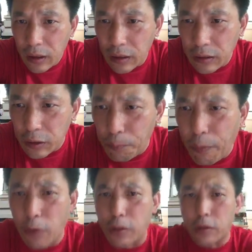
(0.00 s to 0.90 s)
呃就
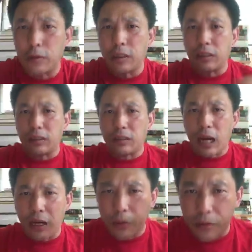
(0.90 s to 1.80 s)
保持这个
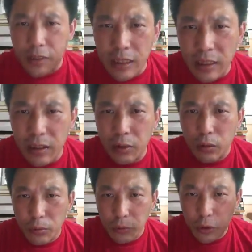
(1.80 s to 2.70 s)
战友之间的一
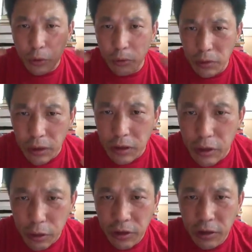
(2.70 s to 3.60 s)
种兄弟
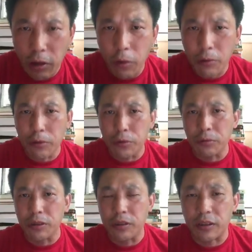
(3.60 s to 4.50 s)
之情，超越于
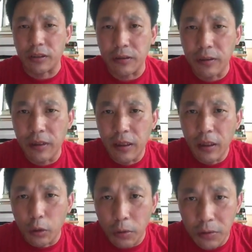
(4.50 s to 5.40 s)
兄弟之情，
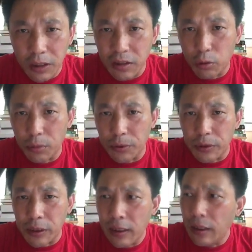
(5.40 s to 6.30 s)
同生死共命
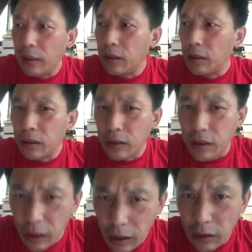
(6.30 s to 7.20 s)
运，
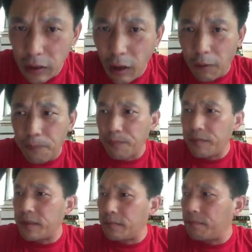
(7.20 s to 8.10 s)
一定要
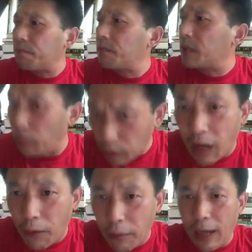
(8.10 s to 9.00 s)
给我
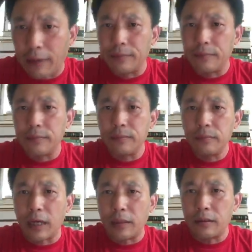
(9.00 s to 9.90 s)
抢回来
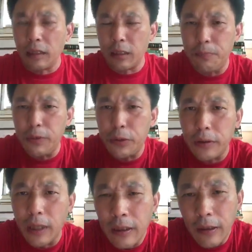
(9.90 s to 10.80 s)
啊！这个是必
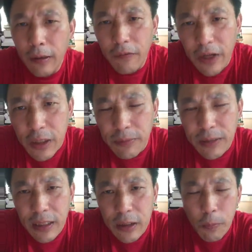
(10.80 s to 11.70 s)
须的。为什
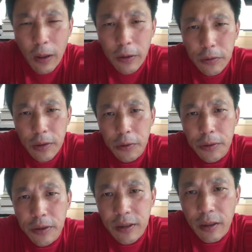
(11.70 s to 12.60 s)
么在一九八九年
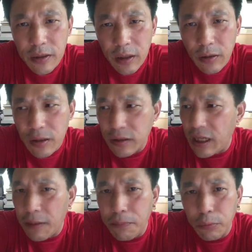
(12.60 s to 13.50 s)
六月四号的早晨
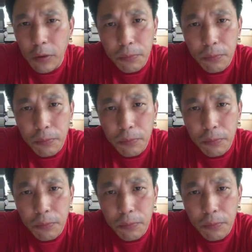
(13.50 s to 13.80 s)
戒严部队